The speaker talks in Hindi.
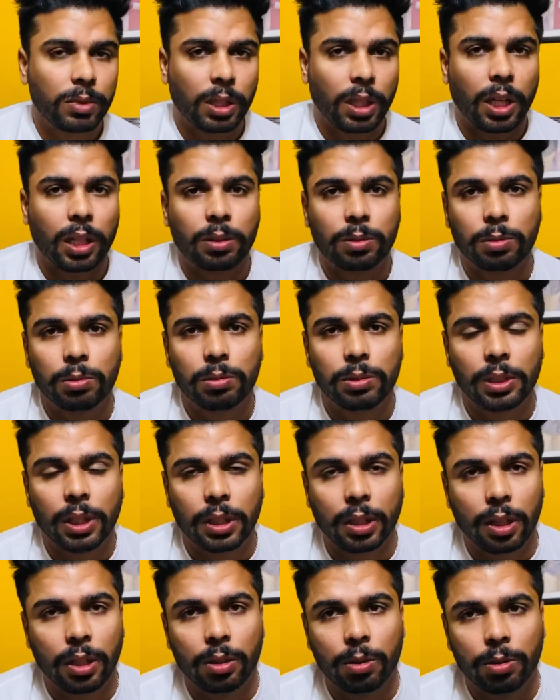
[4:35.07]
रात को या
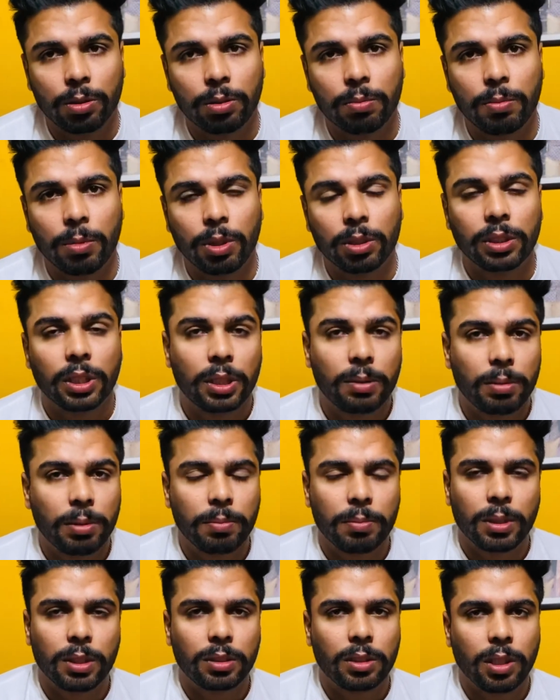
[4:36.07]
कल को बहुत सारी
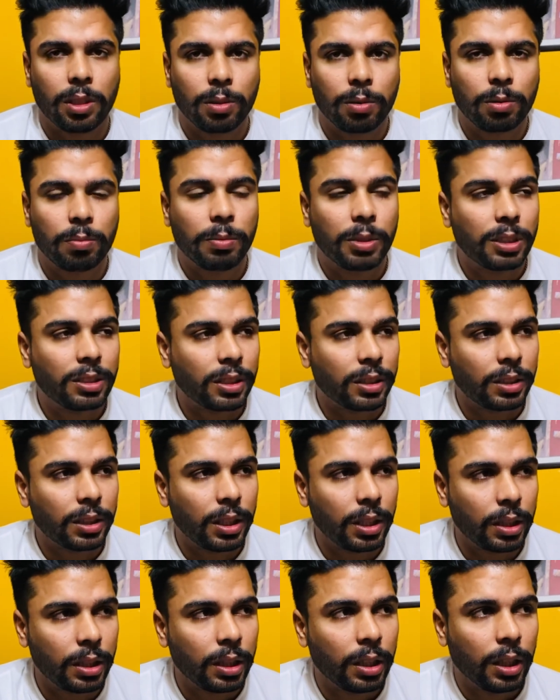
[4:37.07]
पीपीआर देखने को मिल सकती
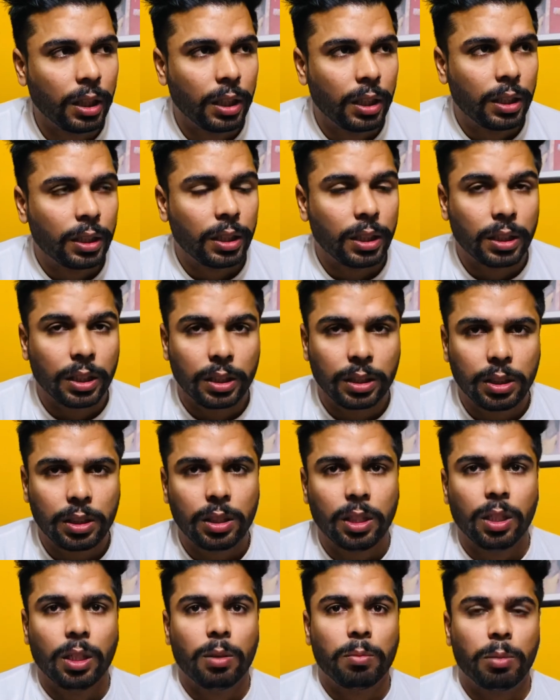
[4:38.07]
है ठीक है जी
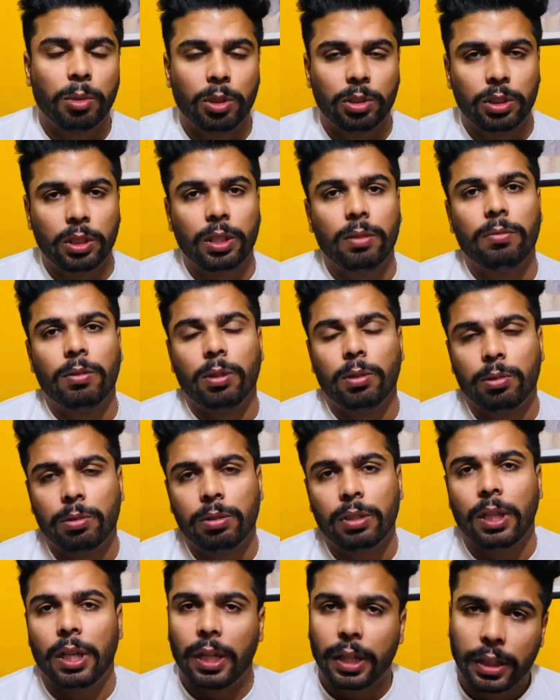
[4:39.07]
पॉजिटिव रहो
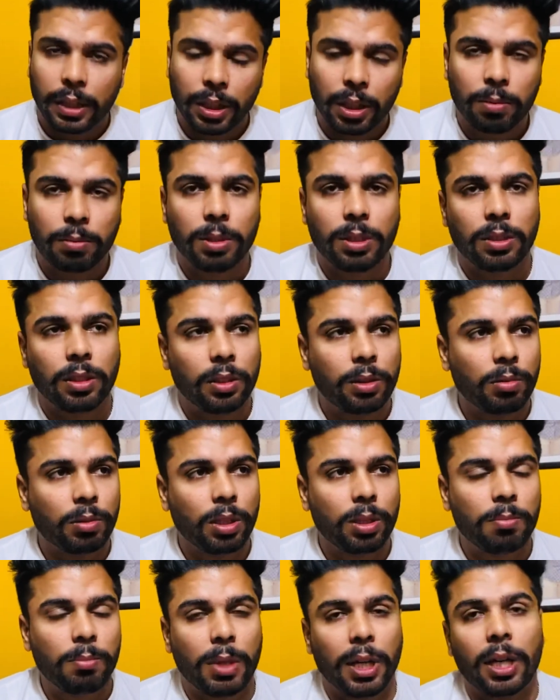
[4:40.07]
आएंगे वीज़े
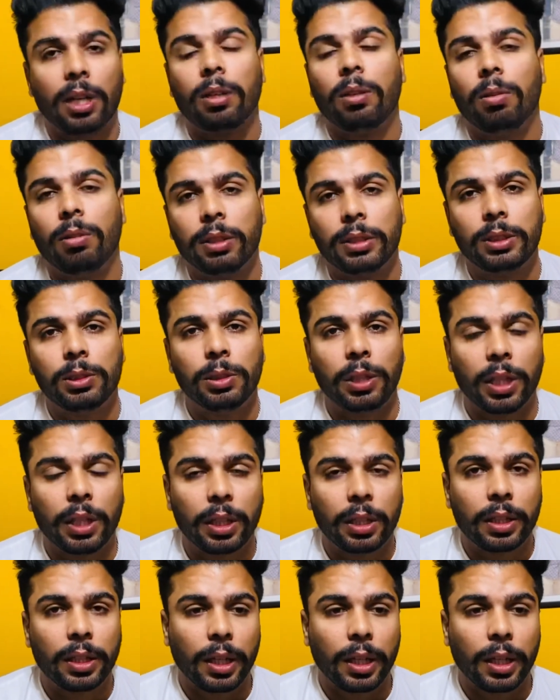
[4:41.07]
क्योंकि बैकलॉग जो है